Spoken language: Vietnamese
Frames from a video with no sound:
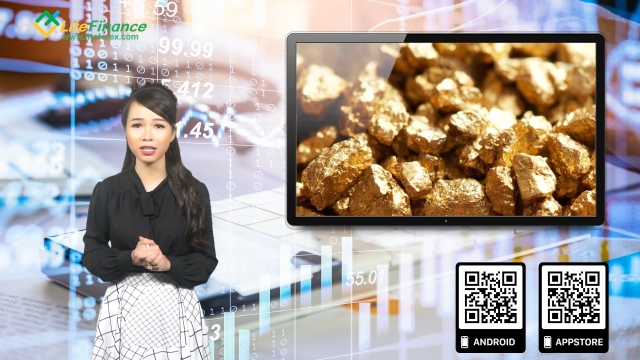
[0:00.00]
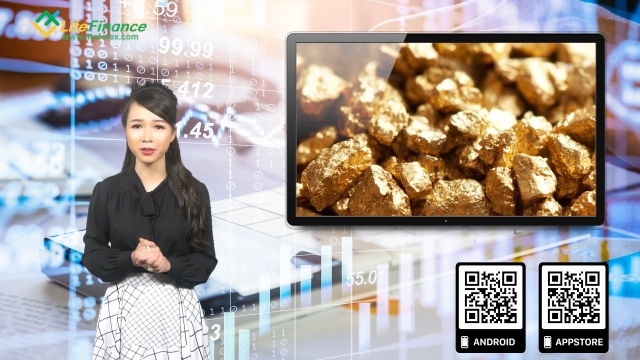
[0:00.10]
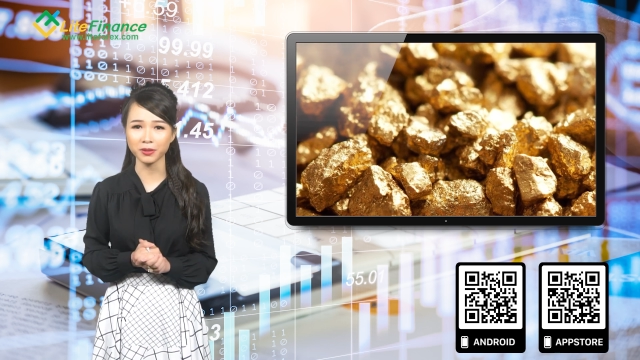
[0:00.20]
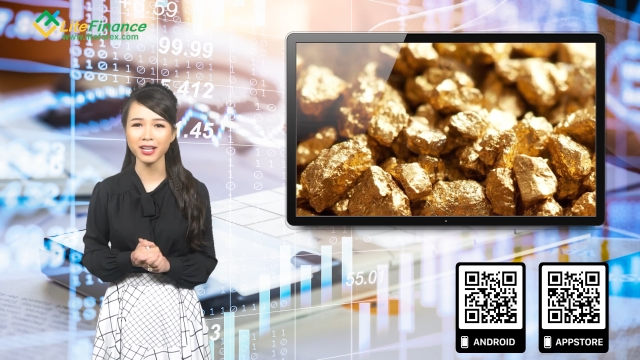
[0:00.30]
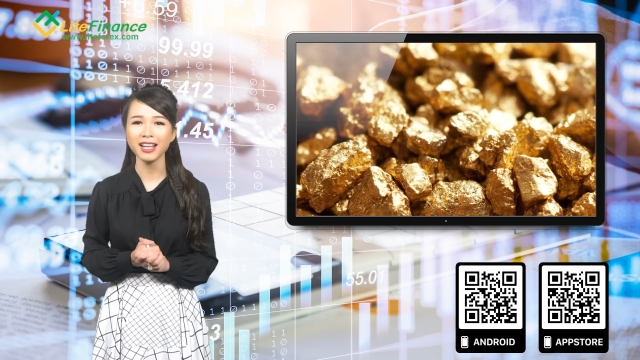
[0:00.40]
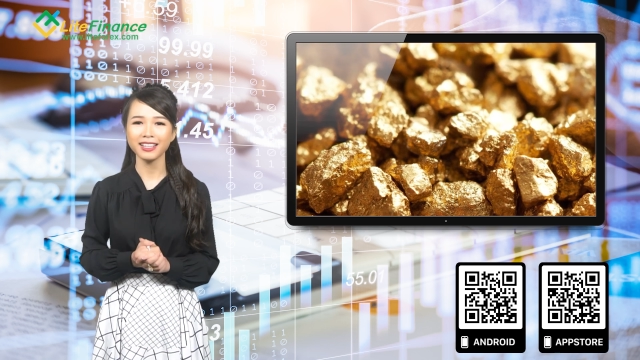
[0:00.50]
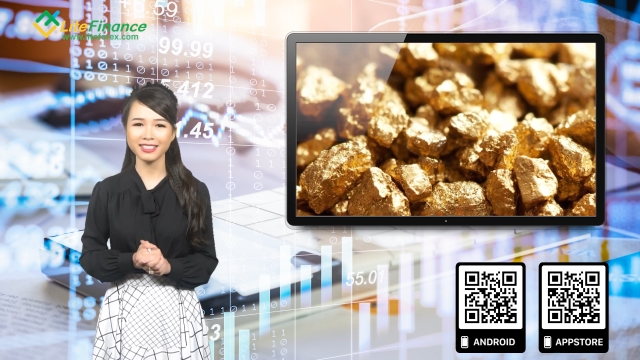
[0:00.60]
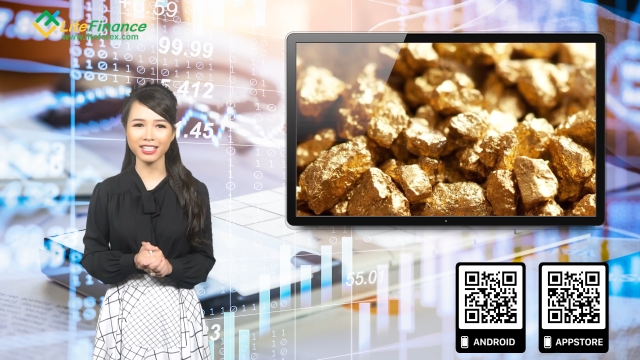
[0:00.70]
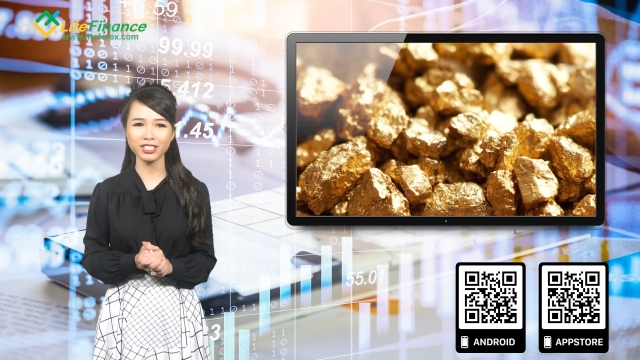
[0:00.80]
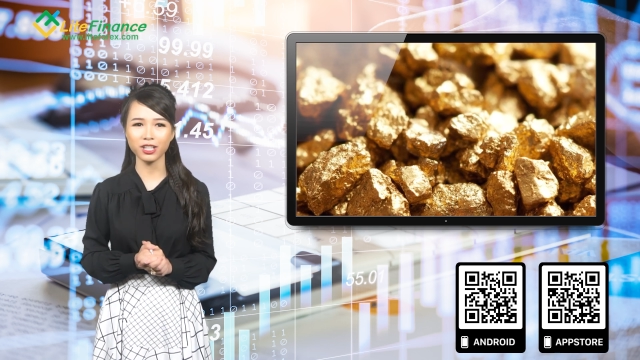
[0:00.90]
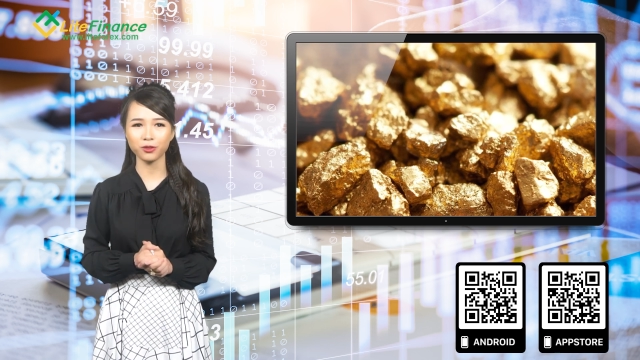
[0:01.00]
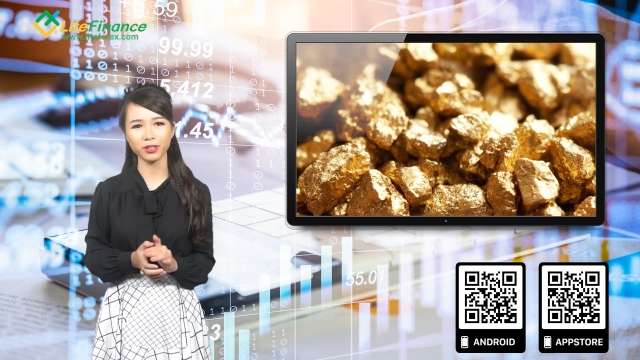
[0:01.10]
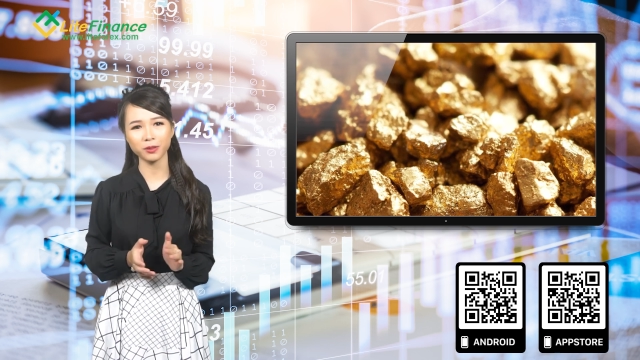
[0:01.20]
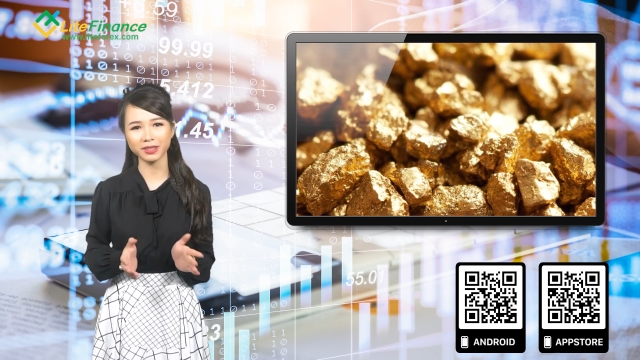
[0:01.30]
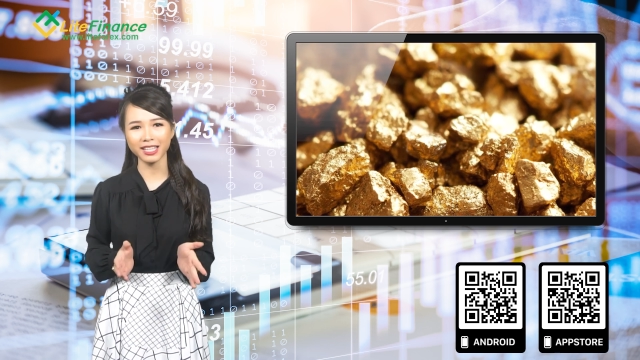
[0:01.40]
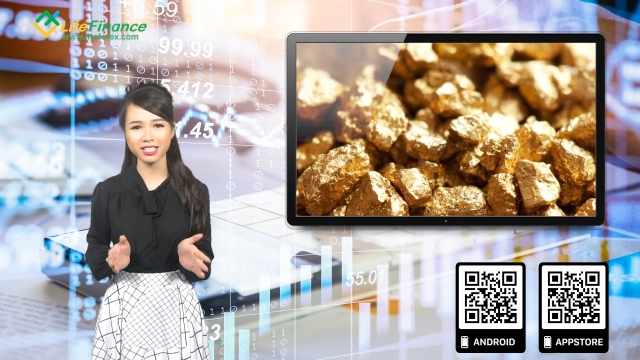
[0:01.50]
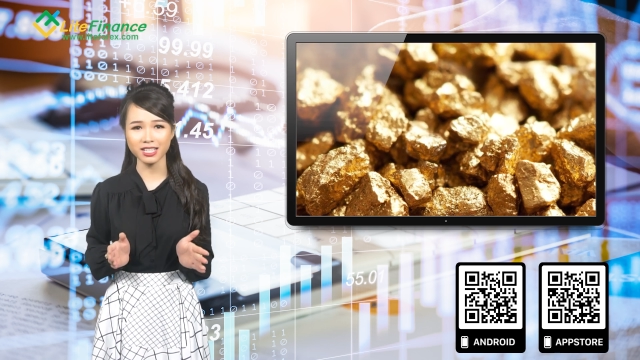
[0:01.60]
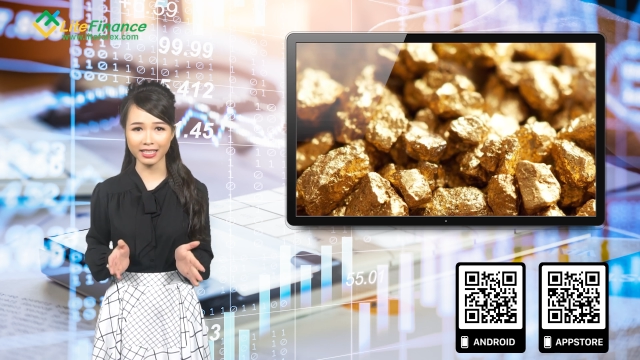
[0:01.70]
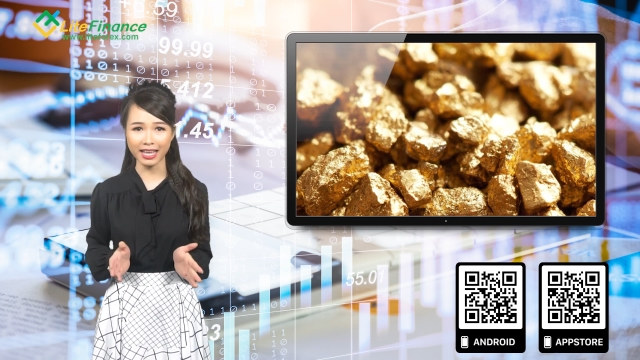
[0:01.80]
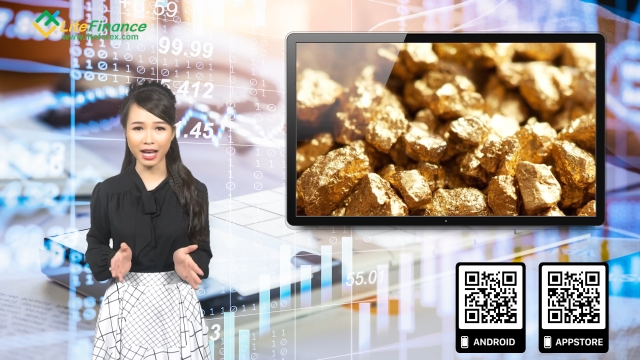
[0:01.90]
khẩu, giá trị của đồng tiền
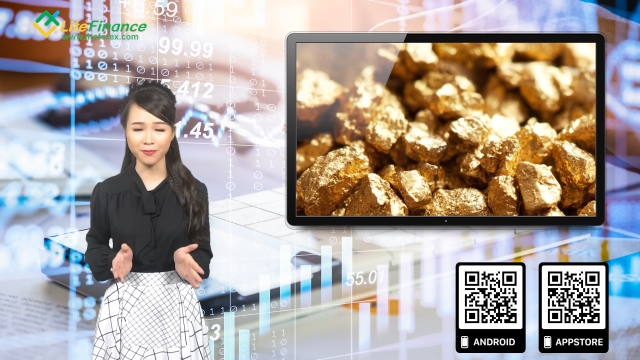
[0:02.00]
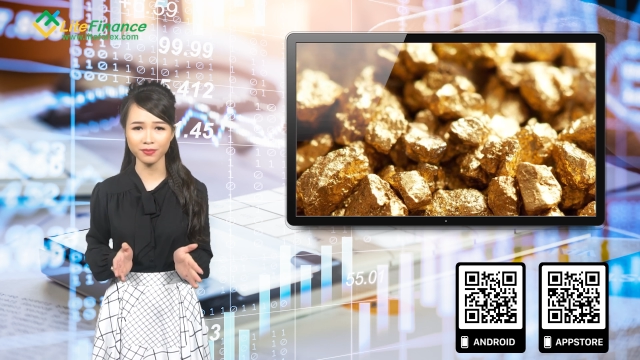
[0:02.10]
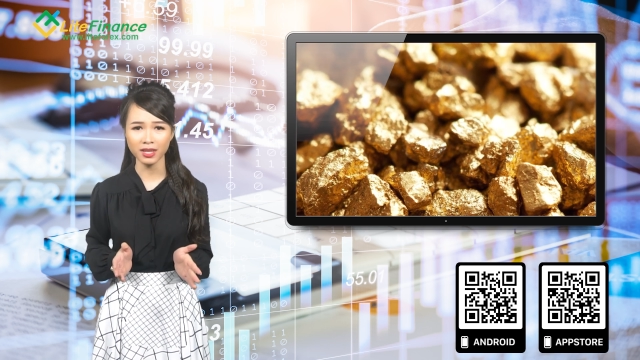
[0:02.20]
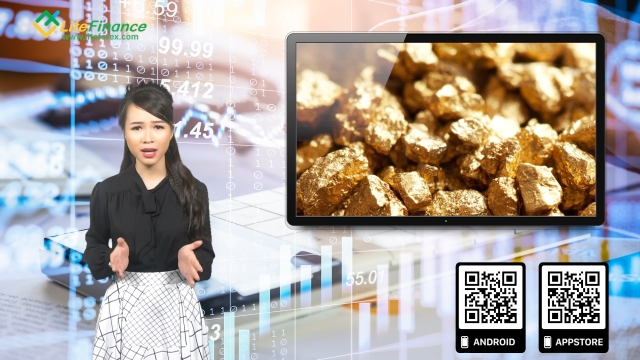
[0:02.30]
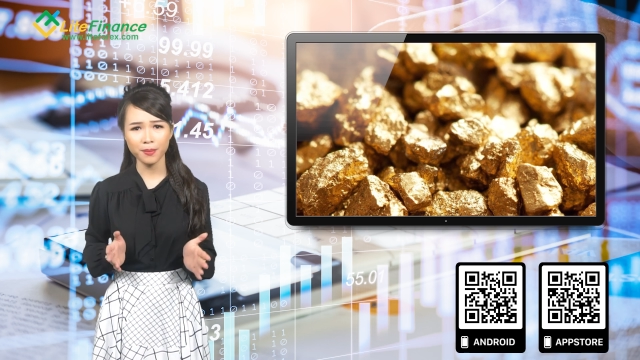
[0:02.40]
sẽ giảm.